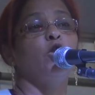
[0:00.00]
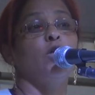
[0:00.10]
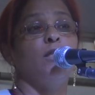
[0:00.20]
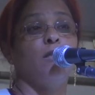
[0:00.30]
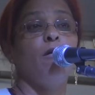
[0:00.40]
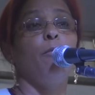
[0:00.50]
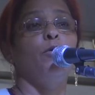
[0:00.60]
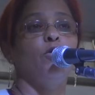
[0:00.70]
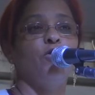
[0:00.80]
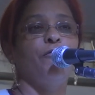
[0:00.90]
sozinho é
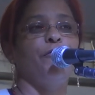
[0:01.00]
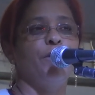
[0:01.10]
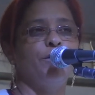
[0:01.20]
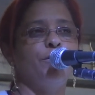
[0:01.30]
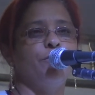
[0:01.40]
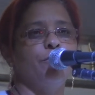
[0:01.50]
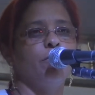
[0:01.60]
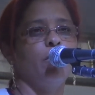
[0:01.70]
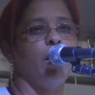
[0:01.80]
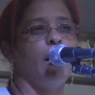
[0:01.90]
muito difícil,
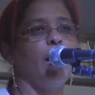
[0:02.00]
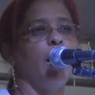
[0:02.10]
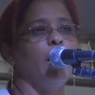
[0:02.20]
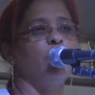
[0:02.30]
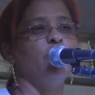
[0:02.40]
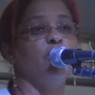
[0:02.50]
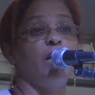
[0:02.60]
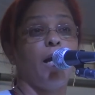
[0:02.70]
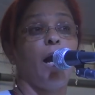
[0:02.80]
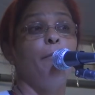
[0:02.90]
né? A gente
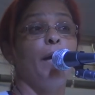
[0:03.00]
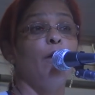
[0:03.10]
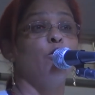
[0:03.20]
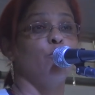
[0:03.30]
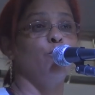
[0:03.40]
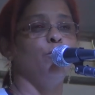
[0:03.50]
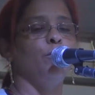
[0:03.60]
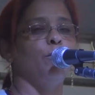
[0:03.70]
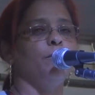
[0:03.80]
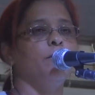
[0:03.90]
tem que caminhar
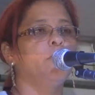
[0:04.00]
junto.